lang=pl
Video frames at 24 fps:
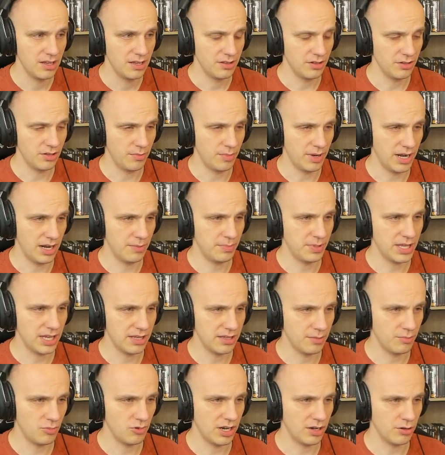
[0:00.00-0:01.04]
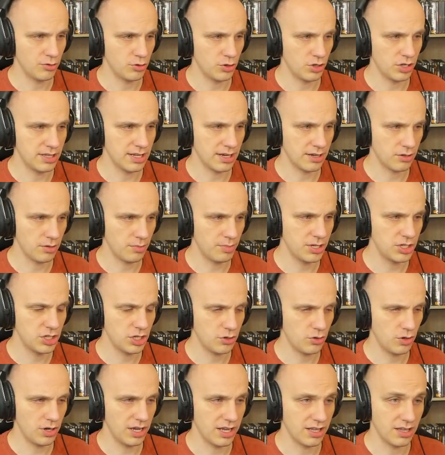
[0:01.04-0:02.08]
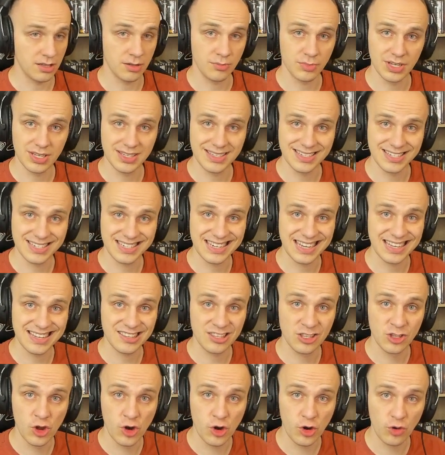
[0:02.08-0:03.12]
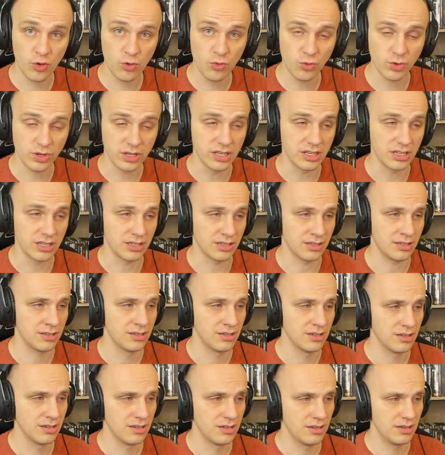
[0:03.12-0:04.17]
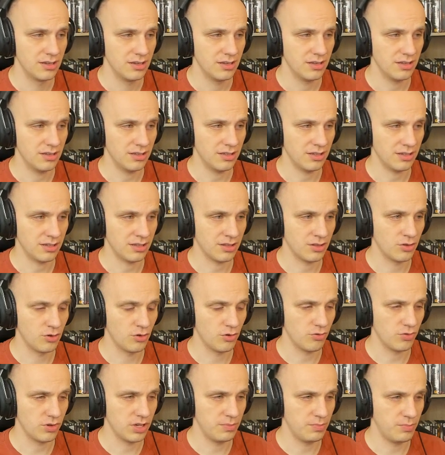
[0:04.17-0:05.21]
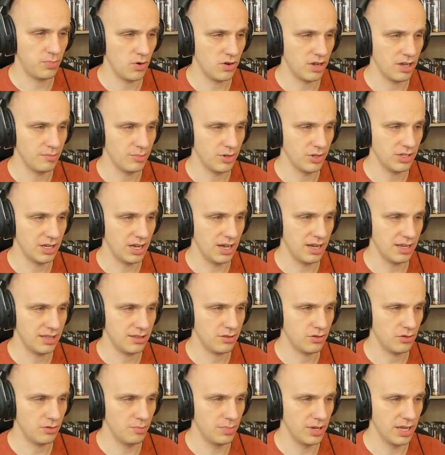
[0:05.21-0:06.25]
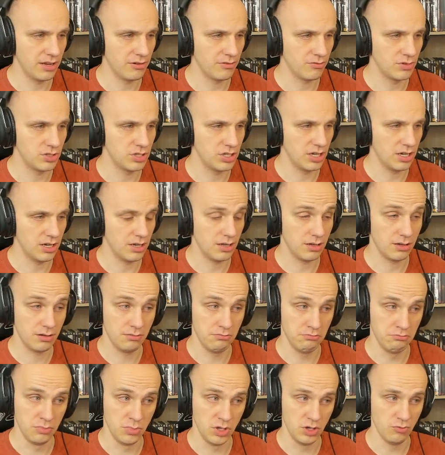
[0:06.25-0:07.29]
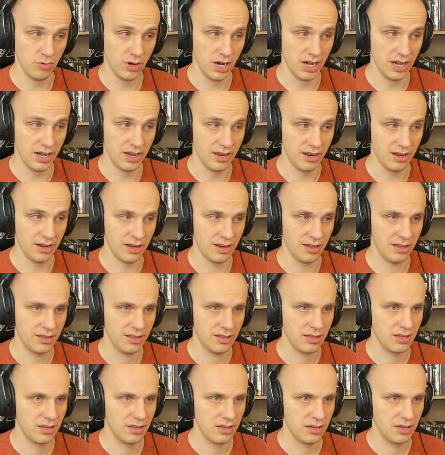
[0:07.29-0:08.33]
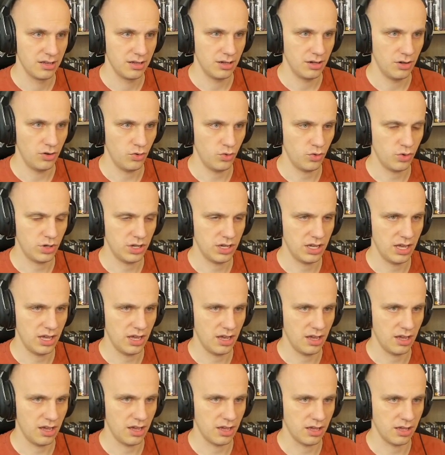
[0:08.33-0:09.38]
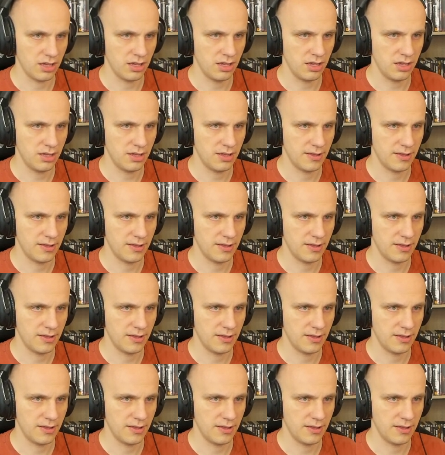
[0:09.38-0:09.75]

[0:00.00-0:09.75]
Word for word: No dobra, ale pytanie, była Gotorita, kto będzie kolejny? No bo jest jeszcze drugi. E, drugi Pokémon, a to będzie Miwile. Okej. Okay.